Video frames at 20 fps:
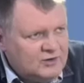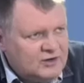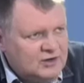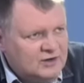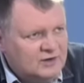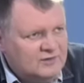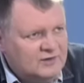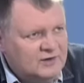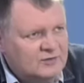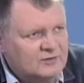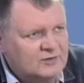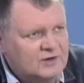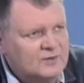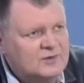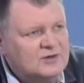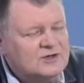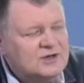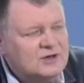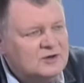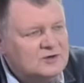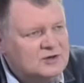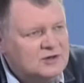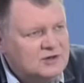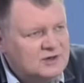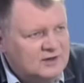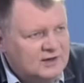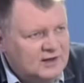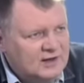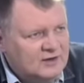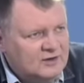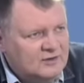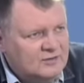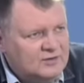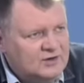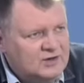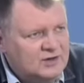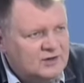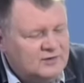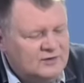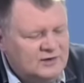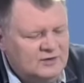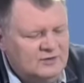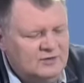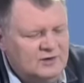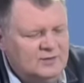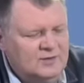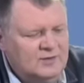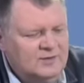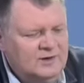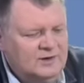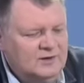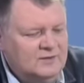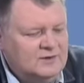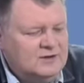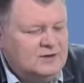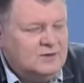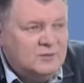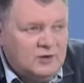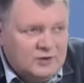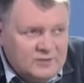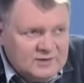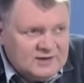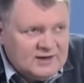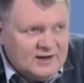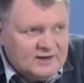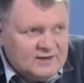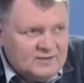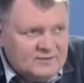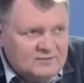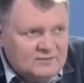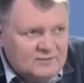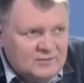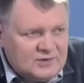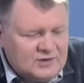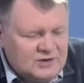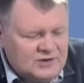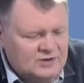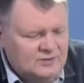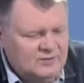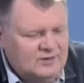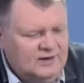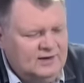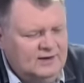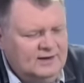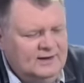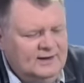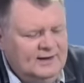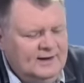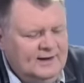my się dowiadujemy czegoś innego. My się dowiadujemy, mianowicie moim zdaniem, może się mylę,